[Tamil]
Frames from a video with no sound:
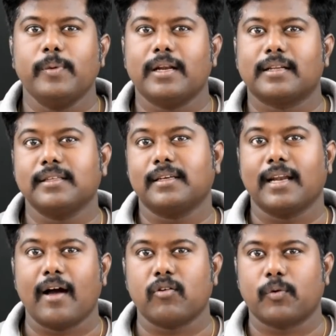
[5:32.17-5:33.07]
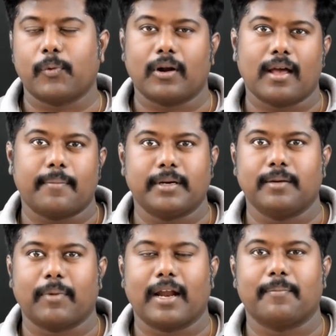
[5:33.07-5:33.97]
பூமியிலேருந்து நிலாவுக்கு போகலாம்
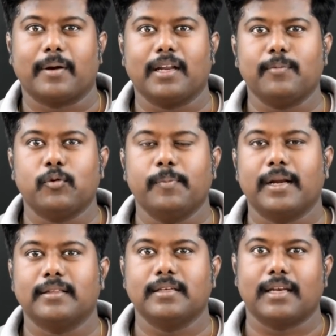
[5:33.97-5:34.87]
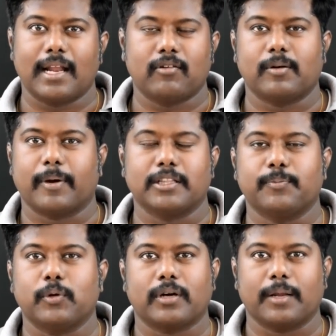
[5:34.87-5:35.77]
அப்படின்னு பிளான் பண்ணி பூமியிலேருந்து நிலாவுக்கு
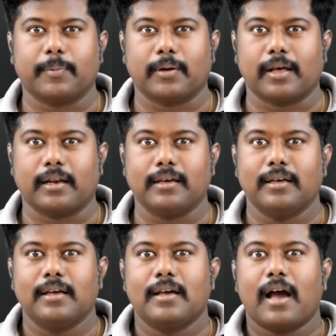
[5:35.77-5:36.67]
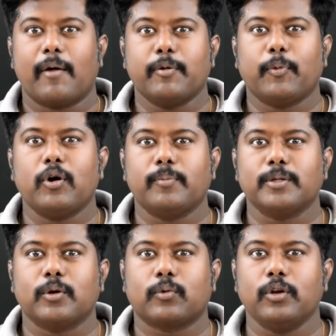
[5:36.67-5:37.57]
பறந்து போக ட்ரை பண்ணார் அப்படி
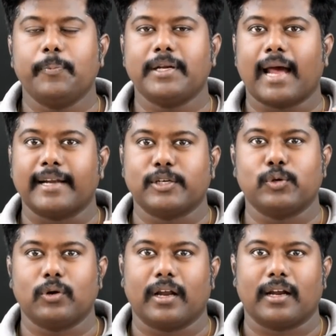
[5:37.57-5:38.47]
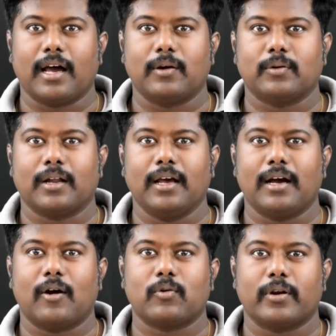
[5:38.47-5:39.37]
போகும்போது ஒரு குறிப்பிட்ட ஆல்டிடியூடில் என்ன ஆகும்னா
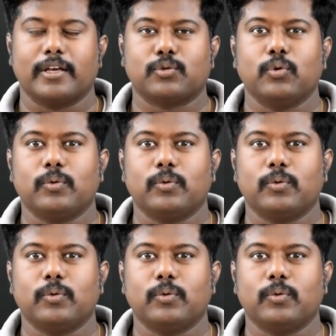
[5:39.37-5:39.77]
அவருடைய